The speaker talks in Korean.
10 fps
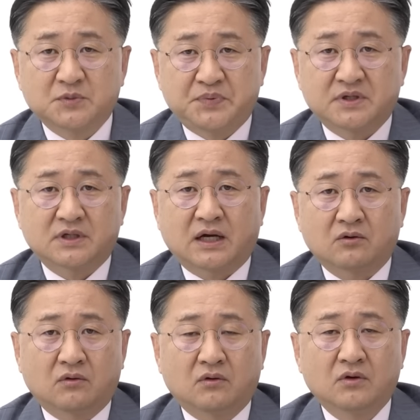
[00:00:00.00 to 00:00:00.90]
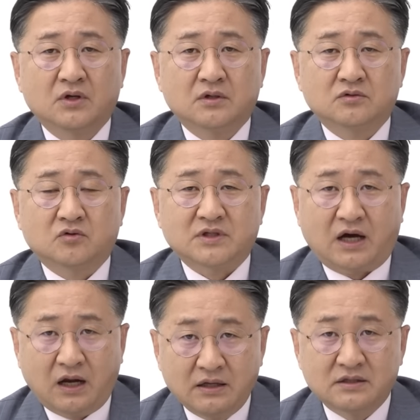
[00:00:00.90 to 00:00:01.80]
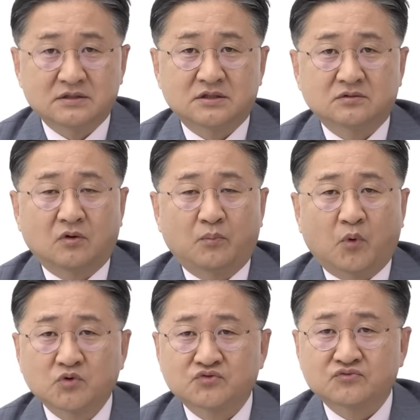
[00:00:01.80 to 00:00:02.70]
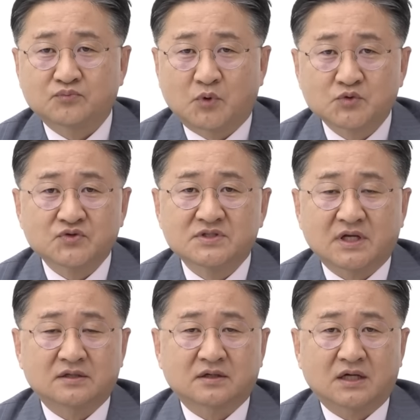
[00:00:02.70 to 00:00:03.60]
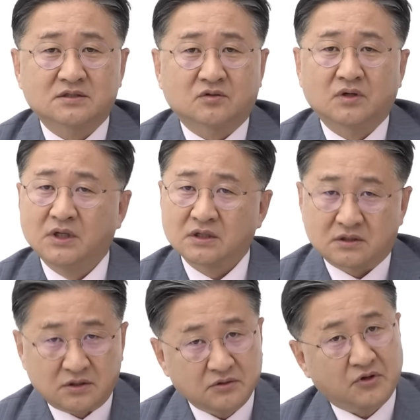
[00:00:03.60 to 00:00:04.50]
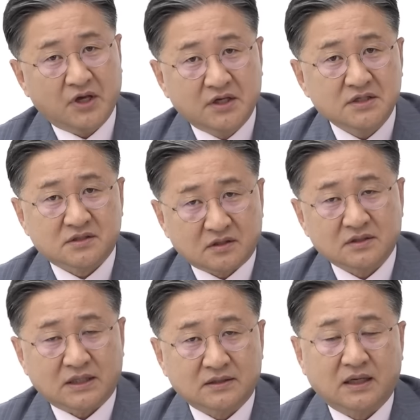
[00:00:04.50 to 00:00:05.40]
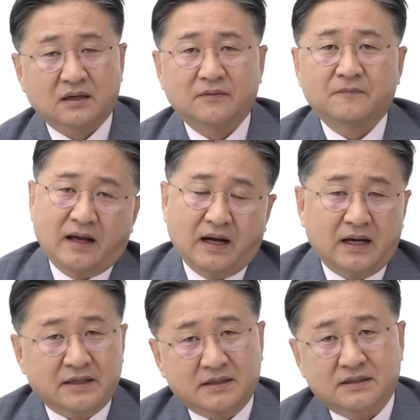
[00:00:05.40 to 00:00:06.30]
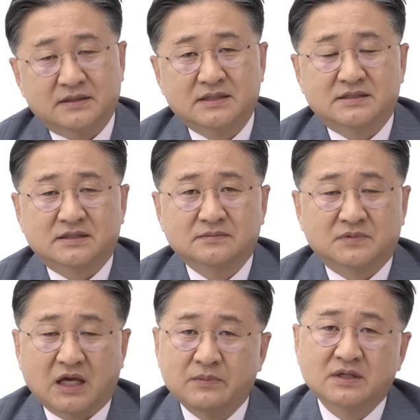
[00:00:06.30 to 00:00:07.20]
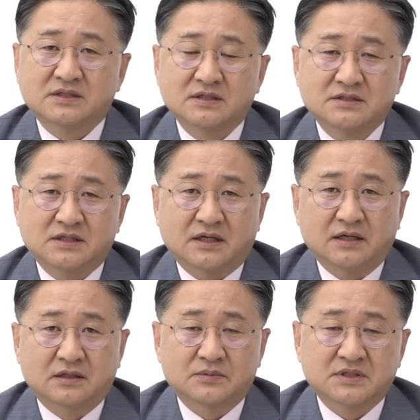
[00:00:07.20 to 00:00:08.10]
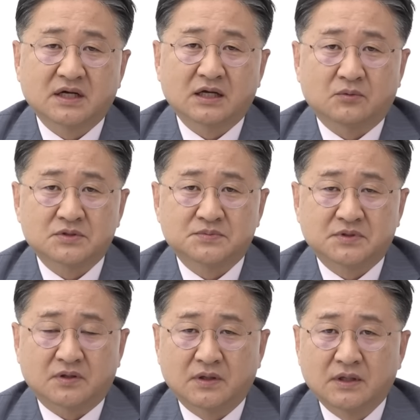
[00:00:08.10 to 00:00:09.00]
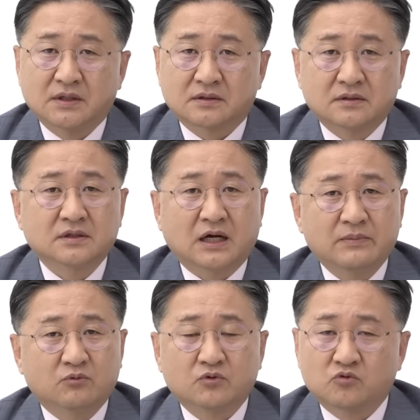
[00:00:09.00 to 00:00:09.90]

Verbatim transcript: 브리핑을 하고 또 난리를 치고 보수 인사들까지도 그런 계획이 있었던 것 같다. 아니 이게 지금 대명천지에 여러분 생각해 보십시오. 그런 거 하면 우리